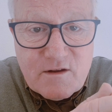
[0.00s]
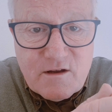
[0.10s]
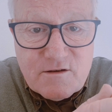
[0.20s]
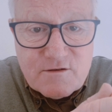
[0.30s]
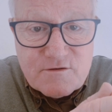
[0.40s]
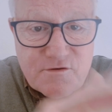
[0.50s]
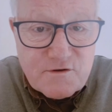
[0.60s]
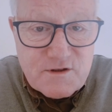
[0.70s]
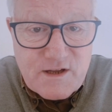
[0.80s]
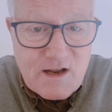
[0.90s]
Euh, sur
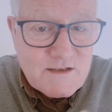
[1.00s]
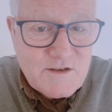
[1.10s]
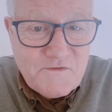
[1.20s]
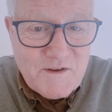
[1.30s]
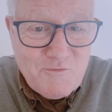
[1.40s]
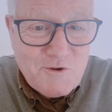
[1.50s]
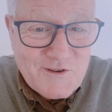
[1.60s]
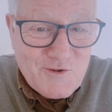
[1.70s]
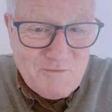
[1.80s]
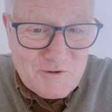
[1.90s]
une terrasse, il fait beau, on
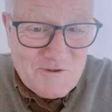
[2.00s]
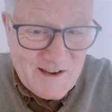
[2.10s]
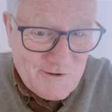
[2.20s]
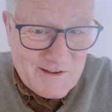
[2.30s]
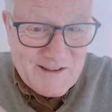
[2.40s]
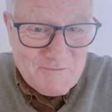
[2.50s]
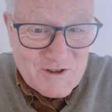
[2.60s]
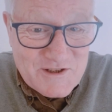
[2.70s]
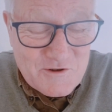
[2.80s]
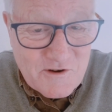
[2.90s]
était au bord du lac, on était
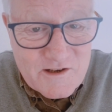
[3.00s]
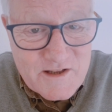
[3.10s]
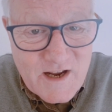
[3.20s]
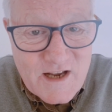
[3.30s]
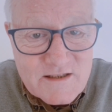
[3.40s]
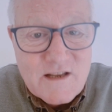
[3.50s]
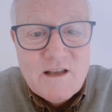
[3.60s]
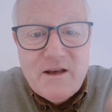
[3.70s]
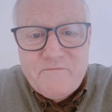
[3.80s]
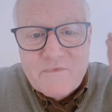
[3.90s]
mangé sur une terrasse.
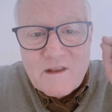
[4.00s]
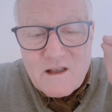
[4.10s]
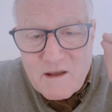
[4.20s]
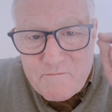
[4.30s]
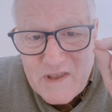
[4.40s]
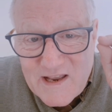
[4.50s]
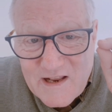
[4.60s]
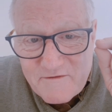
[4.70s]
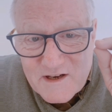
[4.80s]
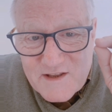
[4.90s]
Bien
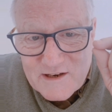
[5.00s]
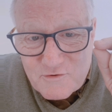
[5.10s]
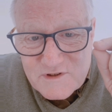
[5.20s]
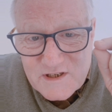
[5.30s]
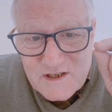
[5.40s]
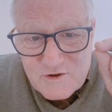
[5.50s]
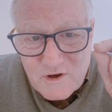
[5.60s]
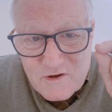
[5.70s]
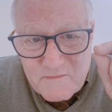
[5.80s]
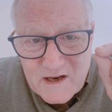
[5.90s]
avant qu'il y ait toutes ces
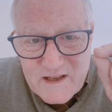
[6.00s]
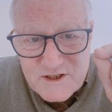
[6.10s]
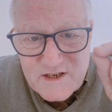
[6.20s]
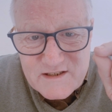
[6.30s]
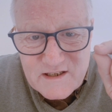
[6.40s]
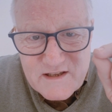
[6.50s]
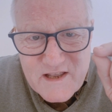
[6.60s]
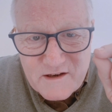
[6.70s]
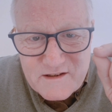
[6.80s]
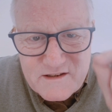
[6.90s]
histoires de mariage c'était il
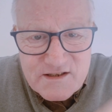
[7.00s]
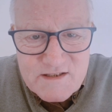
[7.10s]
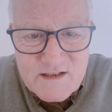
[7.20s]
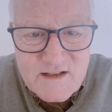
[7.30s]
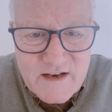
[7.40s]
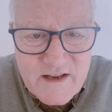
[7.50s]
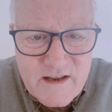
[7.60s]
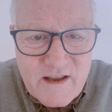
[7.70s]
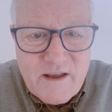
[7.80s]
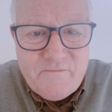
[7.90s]
y a une dizaine d'années.
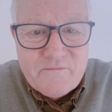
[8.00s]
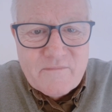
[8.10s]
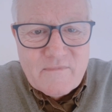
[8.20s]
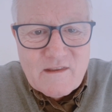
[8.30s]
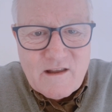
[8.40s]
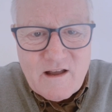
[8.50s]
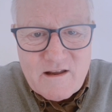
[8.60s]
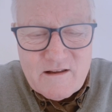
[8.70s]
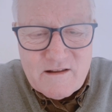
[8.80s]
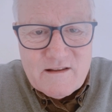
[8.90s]

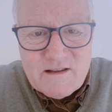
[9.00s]
Hein?